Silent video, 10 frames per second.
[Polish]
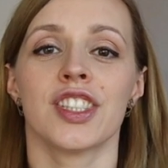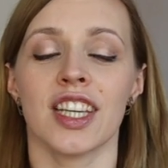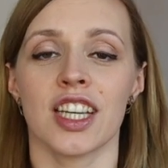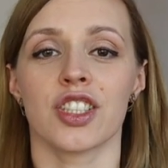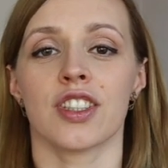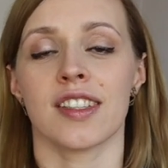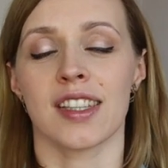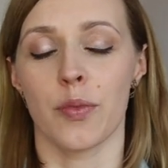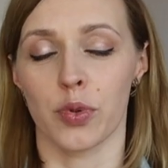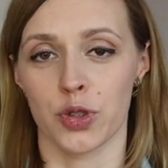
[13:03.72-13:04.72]
zjesz ten
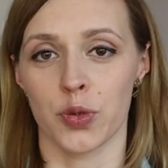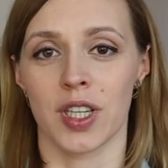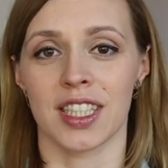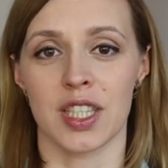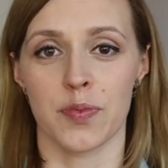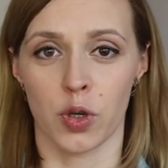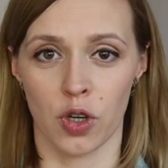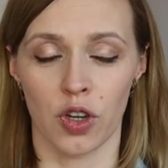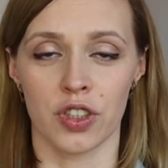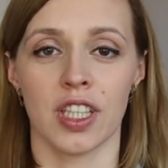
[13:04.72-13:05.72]
sam posiłek na
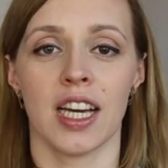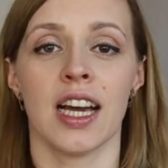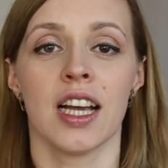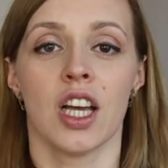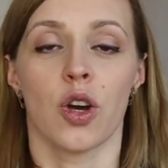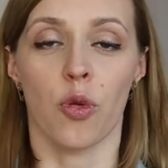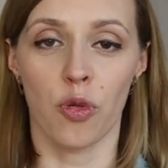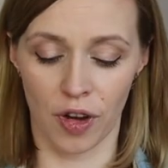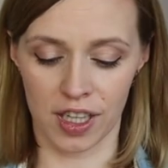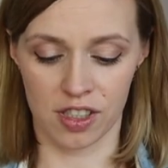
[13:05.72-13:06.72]
spokojnie,
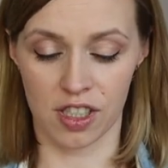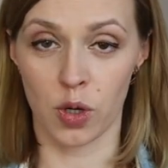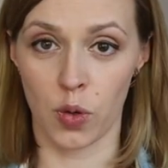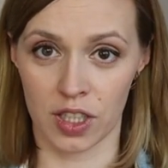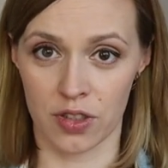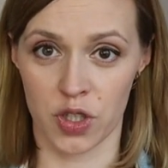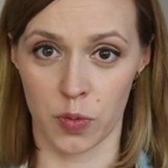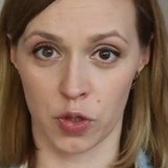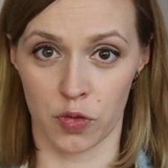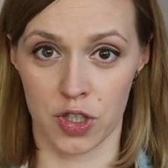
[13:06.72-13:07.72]
uważnie, kładąc
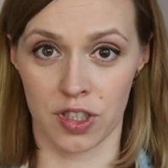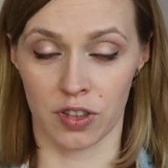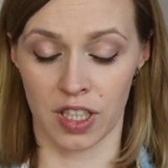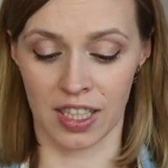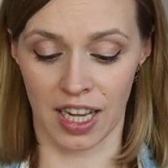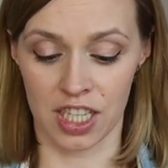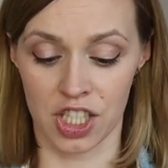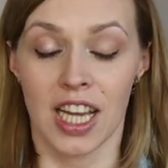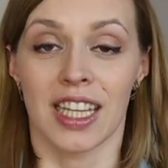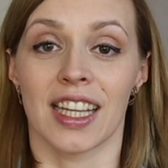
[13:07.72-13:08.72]
sobie to wszystko na
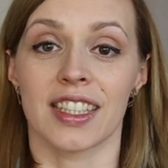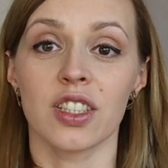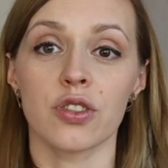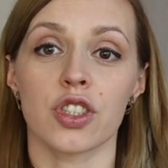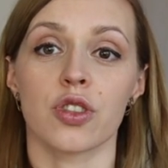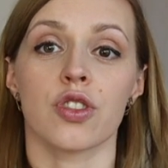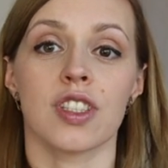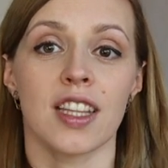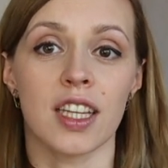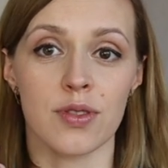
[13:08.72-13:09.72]
talerz. Dlatego też
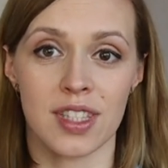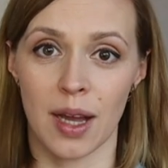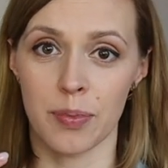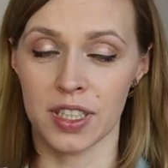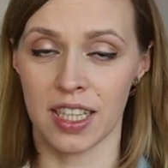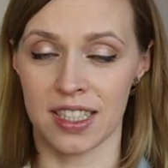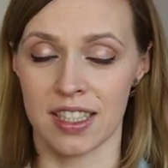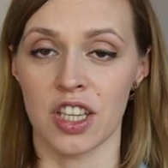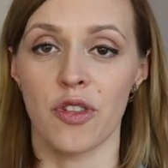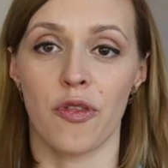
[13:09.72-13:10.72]
korzystając z
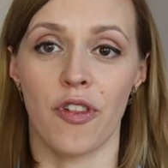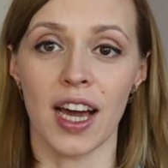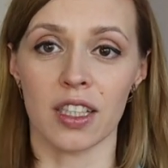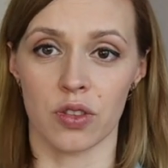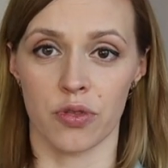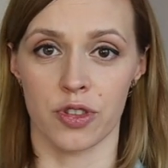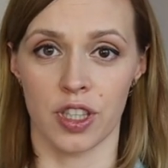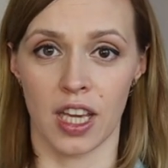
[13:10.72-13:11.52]
aplikacji, warto w